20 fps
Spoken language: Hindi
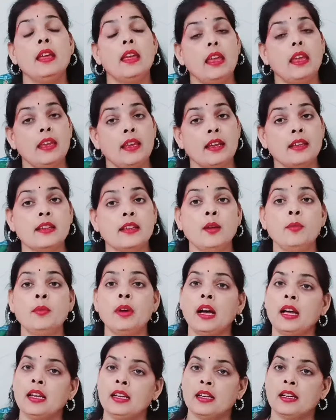एकदम
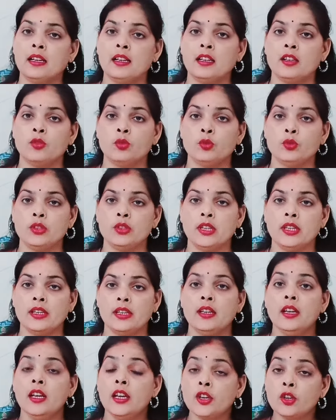अलग अलग होते हैं
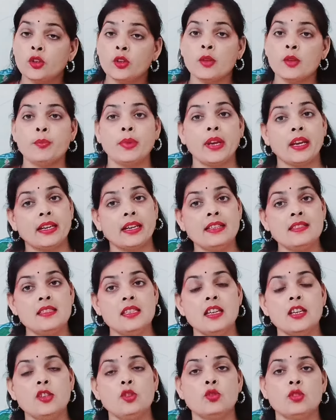क्योंकि प्रेगनेंसी
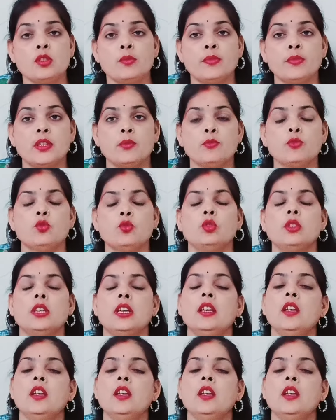के जो सिम्टम्स होते हैं